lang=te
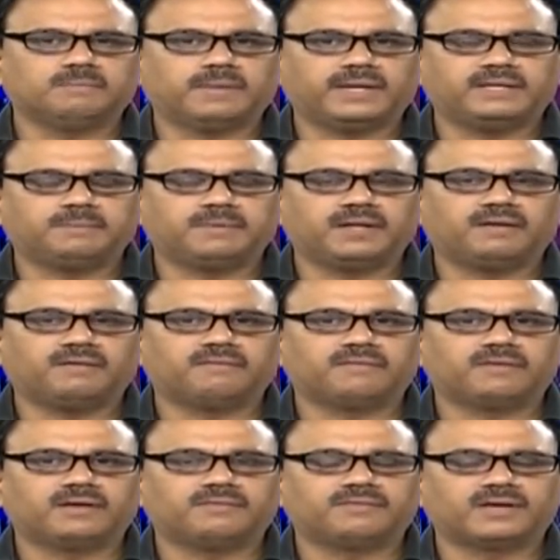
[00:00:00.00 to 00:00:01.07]
బయటపడే
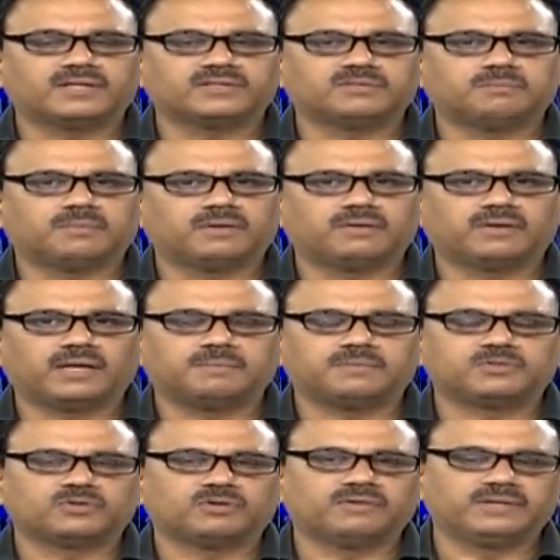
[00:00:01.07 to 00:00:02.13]
అవకాశం మనం
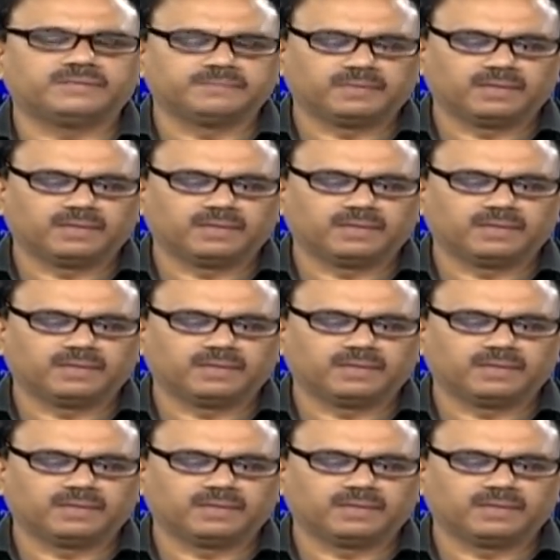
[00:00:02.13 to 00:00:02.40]
కల్పించుకోవాలి